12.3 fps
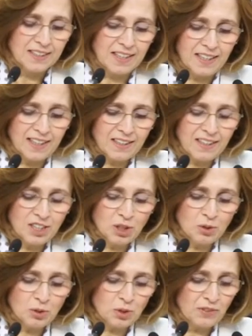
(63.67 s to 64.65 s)
gerekli
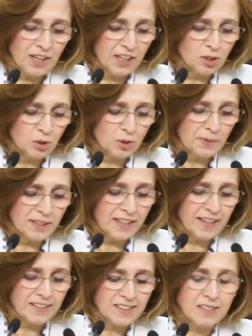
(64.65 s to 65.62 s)
iş gücü ve ekonomik
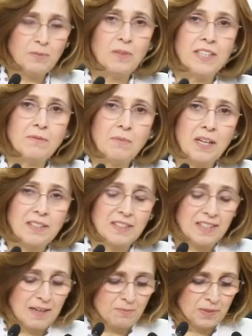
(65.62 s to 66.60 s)
gereksinimlerin
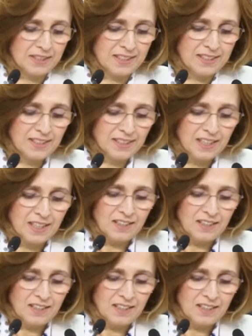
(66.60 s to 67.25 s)
belirlenmesi